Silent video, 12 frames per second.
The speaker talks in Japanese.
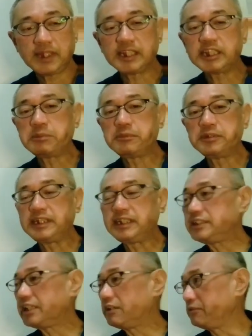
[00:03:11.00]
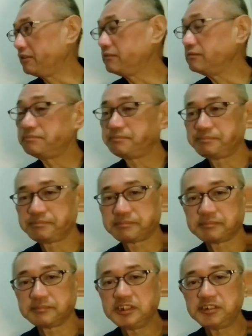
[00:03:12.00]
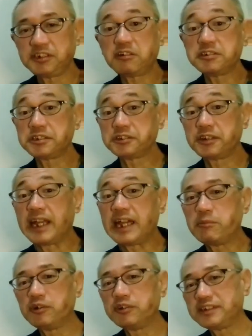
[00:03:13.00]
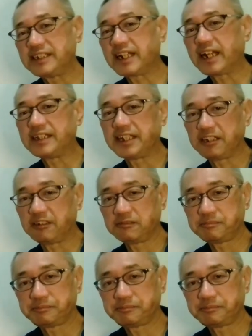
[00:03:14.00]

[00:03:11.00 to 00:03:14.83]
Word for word: 何でもできちゃうよ。それこそドラえもんの世界だよ。